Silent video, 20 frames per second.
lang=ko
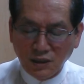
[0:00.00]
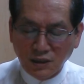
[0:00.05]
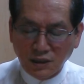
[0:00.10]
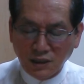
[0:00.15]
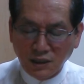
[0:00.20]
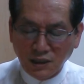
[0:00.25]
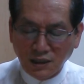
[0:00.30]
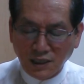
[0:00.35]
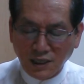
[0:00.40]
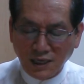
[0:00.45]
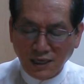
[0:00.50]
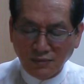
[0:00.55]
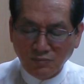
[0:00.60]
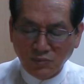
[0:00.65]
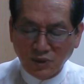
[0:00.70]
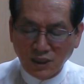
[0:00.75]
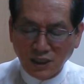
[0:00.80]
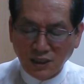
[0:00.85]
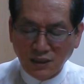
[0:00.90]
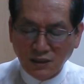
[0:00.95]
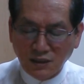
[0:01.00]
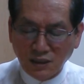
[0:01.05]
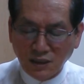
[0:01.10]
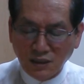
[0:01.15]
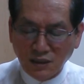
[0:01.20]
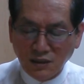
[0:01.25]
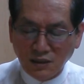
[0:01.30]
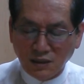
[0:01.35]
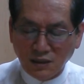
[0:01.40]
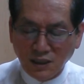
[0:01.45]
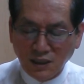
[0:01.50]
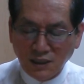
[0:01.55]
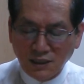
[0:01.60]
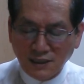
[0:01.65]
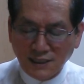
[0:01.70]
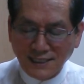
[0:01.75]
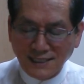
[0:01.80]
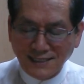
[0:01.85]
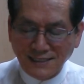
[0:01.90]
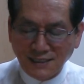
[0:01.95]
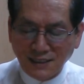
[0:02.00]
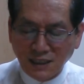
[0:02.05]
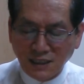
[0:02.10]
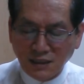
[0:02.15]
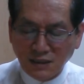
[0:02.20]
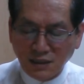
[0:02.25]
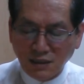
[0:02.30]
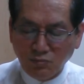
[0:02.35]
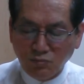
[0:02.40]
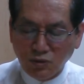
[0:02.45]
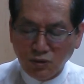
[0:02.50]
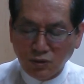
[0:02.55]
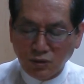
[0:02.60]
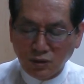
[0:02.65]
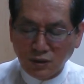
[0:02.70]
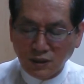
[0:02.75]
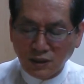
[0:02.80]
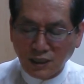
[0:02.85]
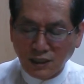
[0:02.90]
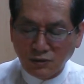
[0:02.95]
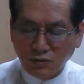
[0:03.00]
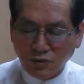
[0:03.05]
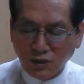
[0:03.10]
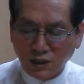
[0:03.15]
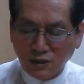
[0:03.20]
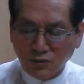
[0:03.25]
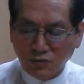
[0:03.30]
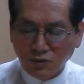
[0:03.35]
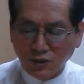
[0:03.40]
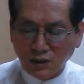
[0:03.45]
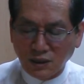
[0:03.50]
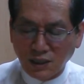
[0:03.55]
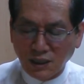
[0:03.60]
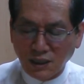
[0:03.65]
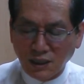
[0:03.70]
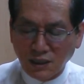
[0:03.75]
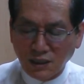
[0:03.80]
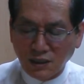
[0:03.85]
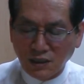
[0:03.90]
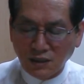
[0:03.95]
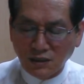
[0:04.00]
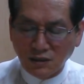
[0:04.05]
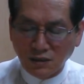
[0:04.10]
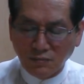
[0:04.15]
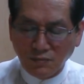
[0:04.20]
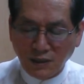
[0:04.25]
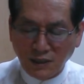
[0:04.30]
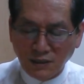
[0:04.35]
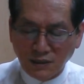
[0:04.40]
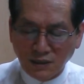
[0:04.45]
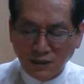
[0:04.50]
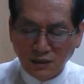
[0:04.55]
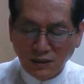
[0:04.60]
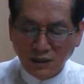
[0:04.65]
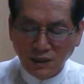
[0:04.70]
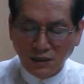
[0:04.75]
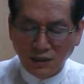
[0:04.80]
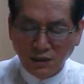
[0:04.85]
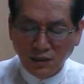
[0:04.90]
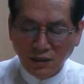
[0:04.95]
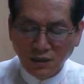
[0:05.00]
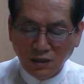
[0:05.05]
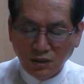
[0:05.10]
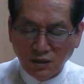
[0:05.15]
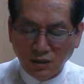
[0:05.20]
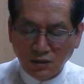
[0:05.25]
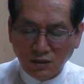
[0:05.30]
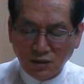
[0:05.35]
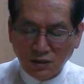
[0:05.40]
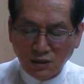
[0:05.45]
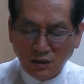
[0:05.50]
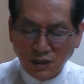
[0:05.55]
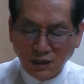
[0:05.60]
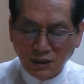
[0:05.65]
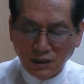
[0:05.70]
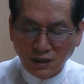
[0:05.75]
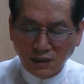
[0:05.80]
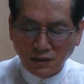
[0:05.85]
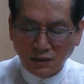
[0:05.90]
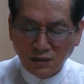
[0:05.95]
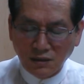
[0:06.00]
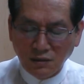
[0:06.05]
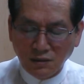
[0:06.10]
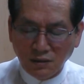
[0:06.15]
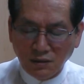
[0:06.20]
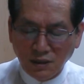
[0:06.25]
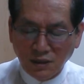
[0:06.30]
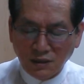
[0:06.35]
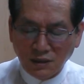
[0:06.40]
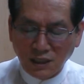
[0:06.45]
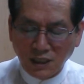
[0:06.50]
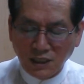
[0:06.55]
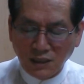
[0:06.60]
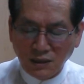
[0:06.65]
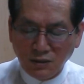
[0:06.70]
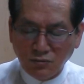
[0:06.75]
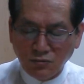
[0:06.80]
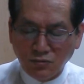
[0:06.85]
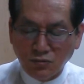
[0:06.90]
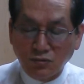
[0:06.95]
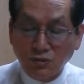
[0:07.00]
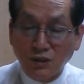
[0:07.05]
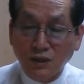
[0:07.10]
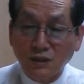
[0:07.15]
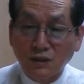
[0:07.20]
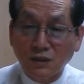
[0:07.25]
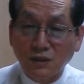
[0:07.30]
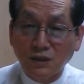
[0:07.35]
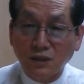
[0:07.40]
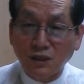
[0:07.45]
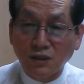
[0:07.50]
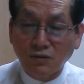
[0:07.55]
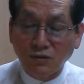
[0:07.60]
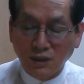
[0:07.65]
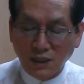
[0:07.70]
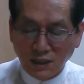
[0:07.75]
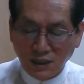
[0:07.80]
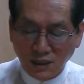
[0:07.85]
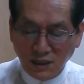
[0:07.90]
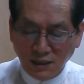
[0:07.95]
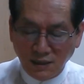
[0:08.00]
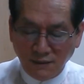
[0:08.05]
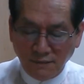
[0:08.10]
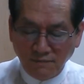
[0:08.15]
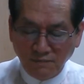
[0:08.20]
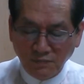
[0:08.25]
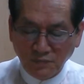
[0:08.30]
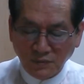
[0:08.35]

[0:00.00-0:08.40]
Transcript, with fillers: 얽힌 감상적인 상상의 산물들을 다소 가지고 있다. 거기서 발전된 어떤 생각들은 사실 우스꽝스럽기도 하다.